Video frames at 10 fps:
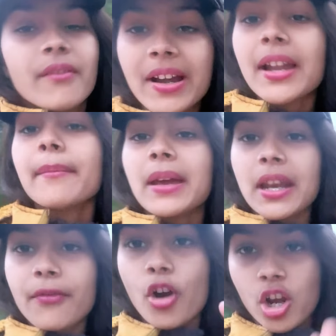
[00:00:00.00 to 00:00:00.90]
है वरना
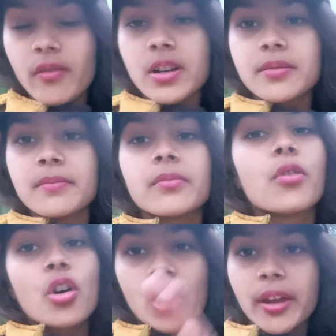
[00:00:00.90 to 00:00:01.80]
मेरे फॉलोवर्स
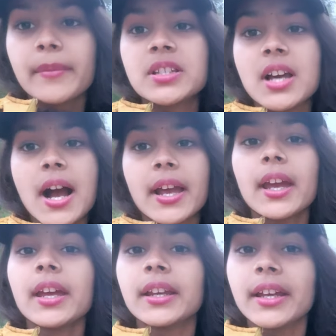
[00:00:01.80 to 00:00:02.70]
फॉलोइंग में जाके
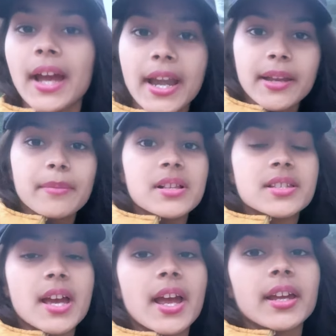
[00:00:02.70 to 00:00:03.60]
इनकी आईडी मिल
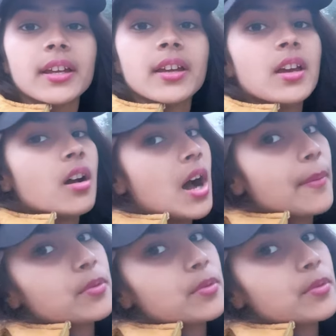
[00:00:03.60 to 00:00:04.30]
जाएगी आप